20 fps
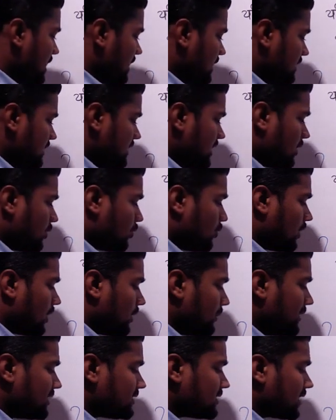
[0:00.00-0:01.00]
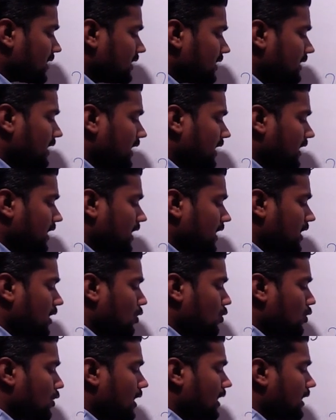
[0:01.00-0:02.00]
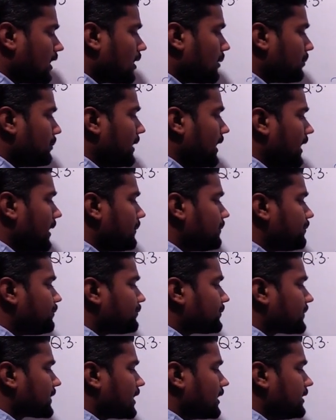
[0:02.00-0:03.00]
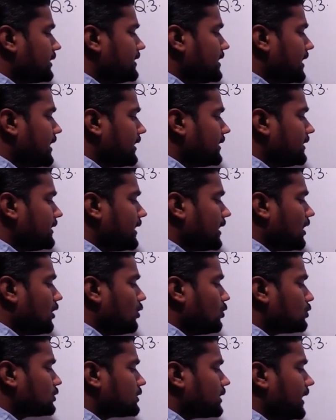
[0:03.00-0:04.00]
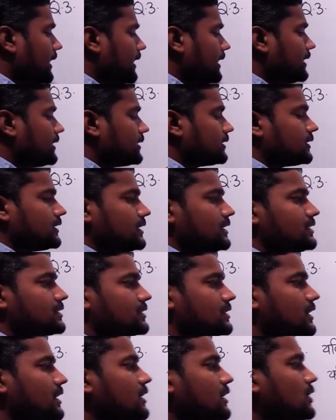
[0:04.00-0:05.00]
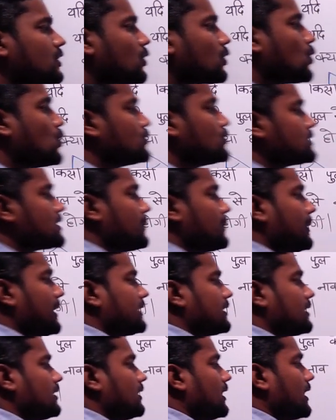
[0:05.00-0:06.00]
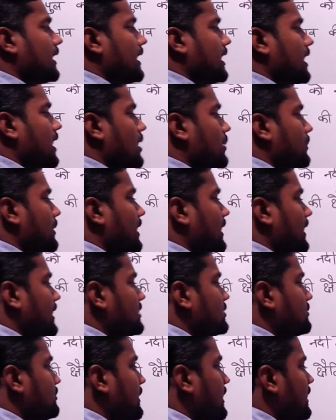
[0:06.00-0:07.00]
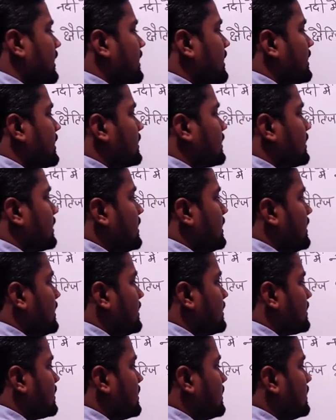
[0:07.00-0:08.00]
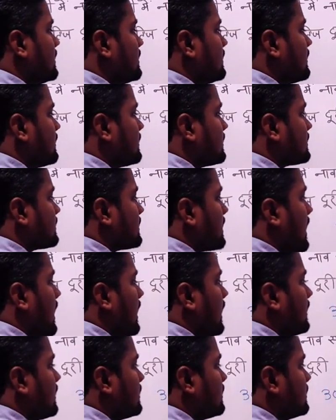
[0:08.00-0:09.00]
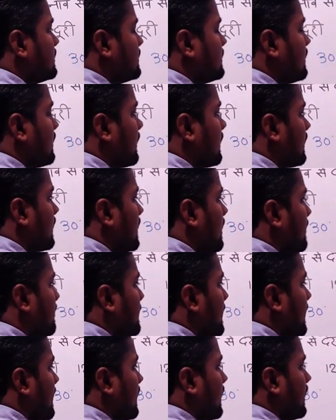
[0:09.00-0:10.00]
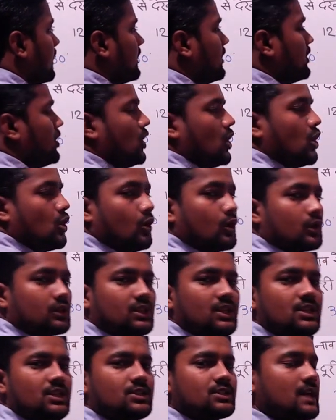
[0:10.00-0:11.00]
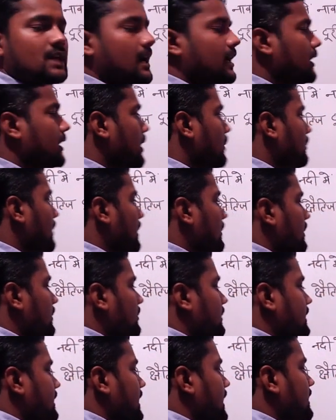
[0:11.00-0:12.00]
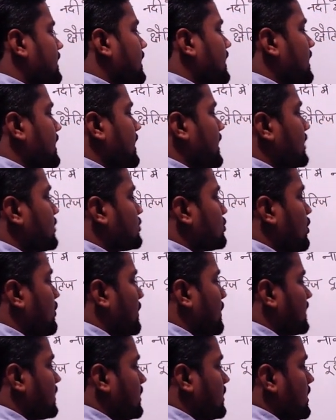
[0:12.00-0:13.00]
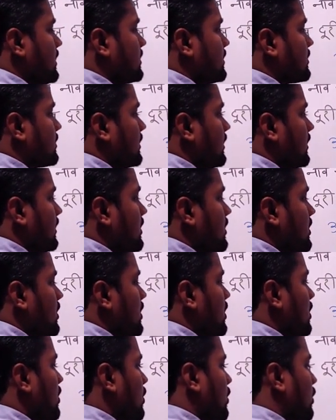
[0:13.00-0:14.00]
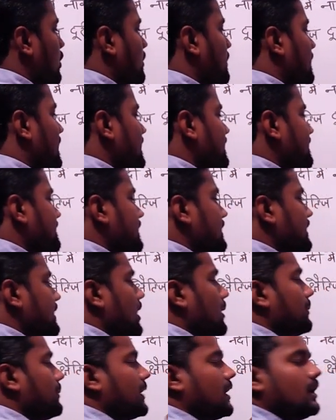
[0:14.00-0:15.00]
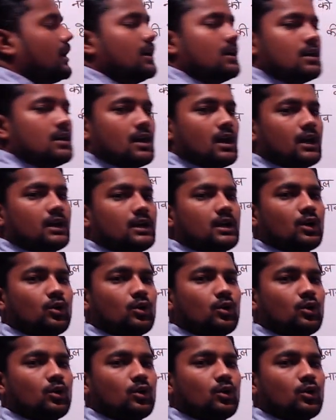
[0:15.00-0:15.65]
ये कोण हमेशा कितने डिग्री का होगा नब्बे ये कितने का होता है तीस कौन सा पैटर्न लगेगा हमारा इसमें तीस साठ नब्बे का और तीस साठ नब्बे में बताया था एक सौ बत्तीस और बड़ी संख्या पर अंडर